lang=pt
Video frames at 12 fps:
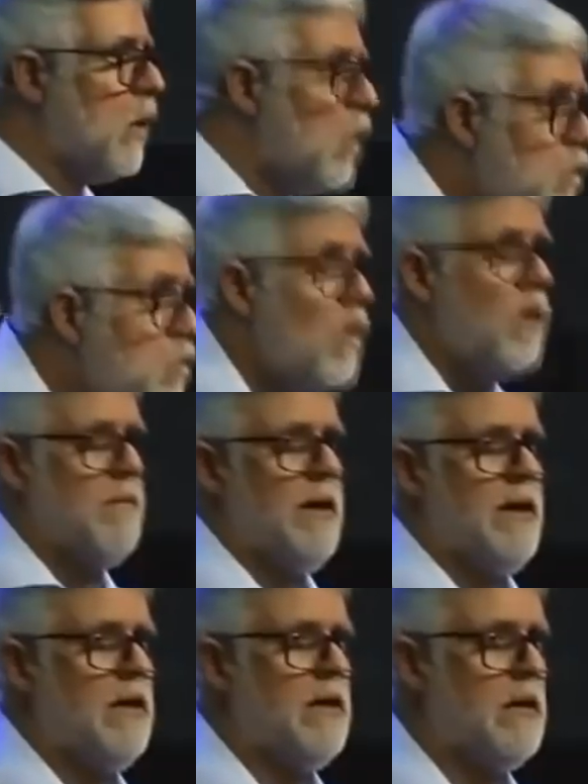Um
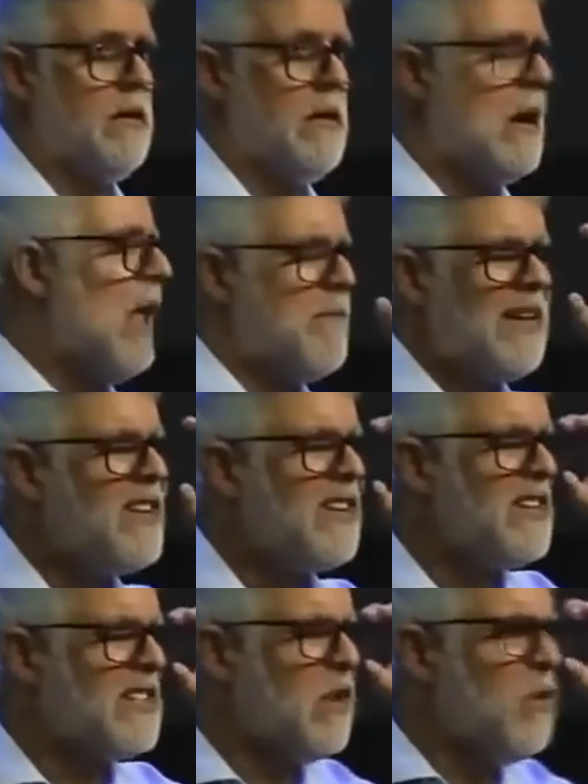homem. Preste
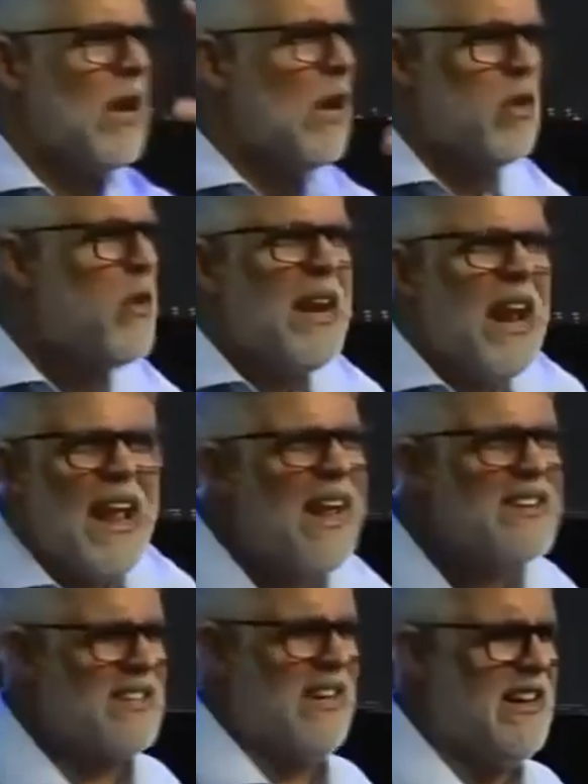atenção, não era
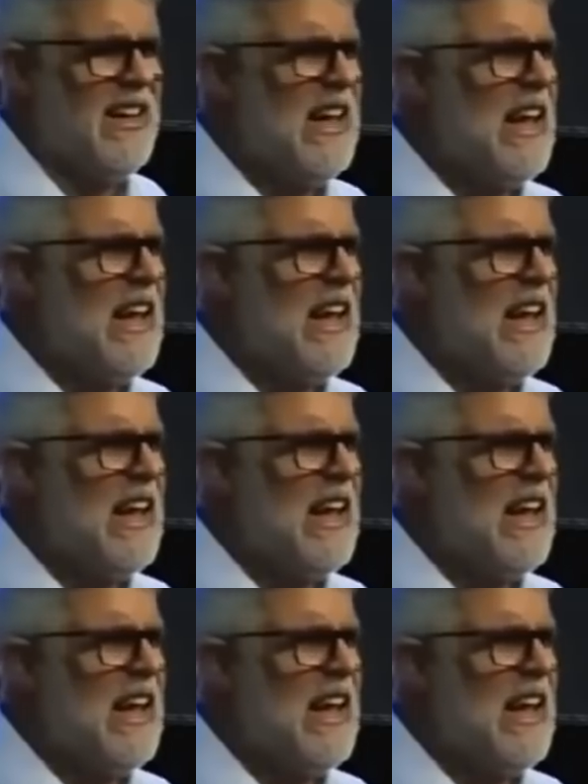essa.